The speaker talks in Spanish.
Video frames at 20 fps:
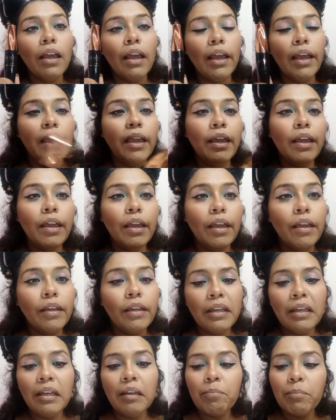Eh,
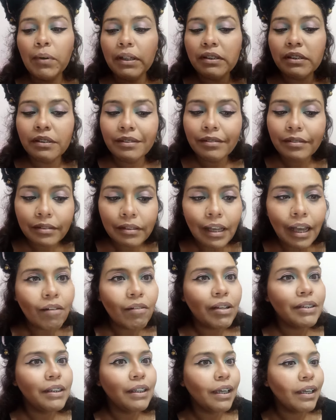y pues
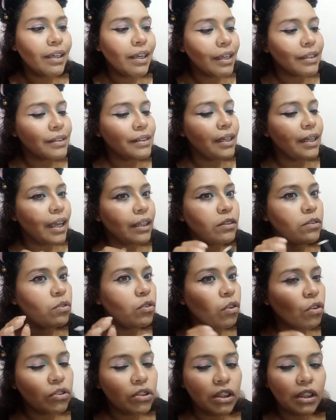ahora sí que ya sería
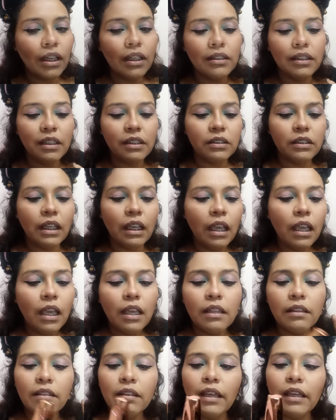todo, chicas, de este,
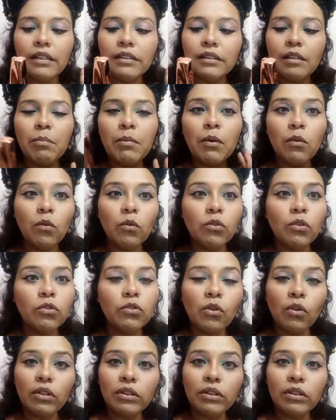de este producto.